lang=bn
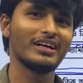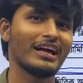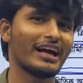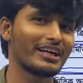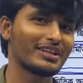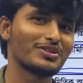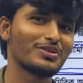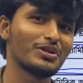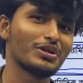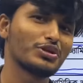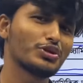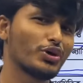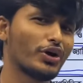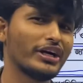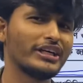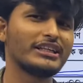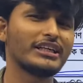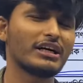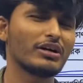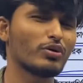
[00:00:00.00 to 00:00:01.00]
অ্যাকচুয়ালি
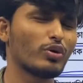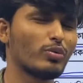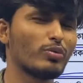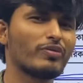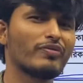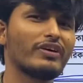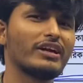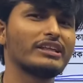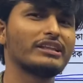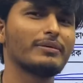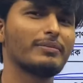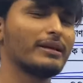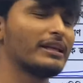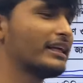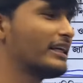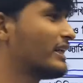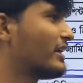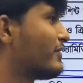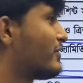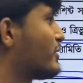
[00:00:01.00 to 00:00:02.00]
ছয়টা কমন ফালাইতে পারলে
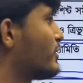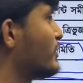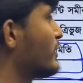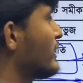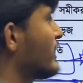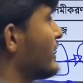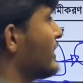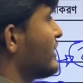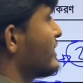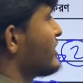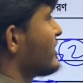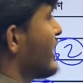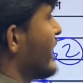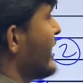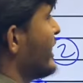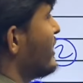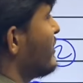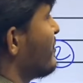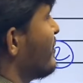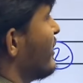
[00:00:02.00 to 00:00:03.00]
ইনাফ কারণ এখানে
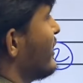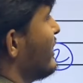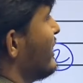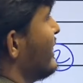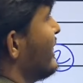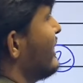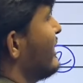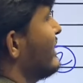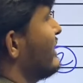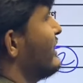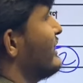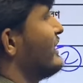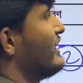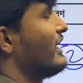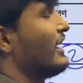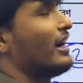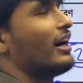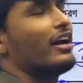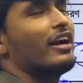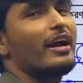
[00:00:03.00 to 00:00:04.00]
ষাট পাইলে
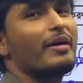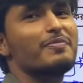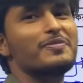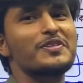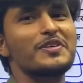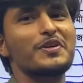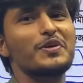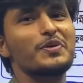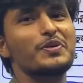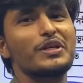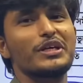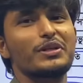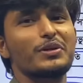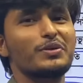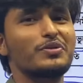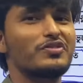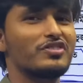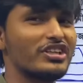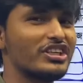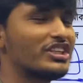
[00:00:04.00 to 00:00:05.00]
আর এমসিকিউতে তো
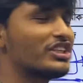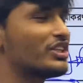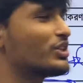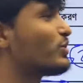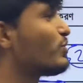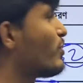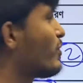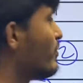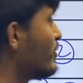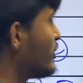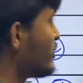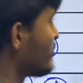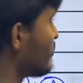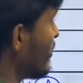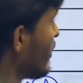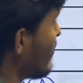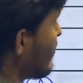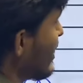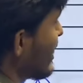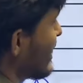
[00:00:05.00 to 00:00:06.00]
ত্রিশে তুমি বিশ
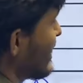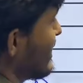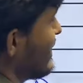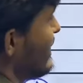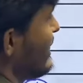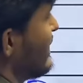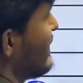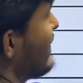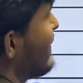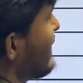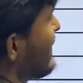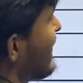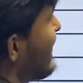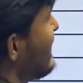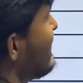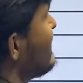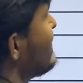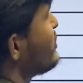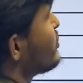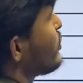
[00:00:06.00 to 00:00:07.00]
পাবাই
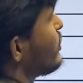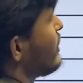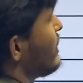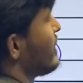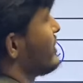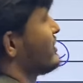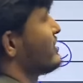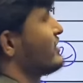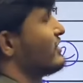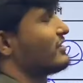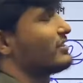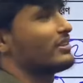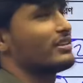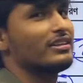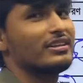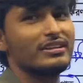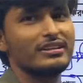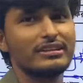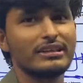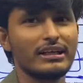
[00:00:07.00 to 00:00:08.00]
এইটি চলে আসতেছে
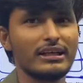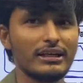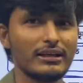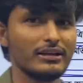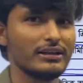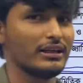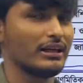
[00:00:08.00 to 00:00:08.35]
তাই না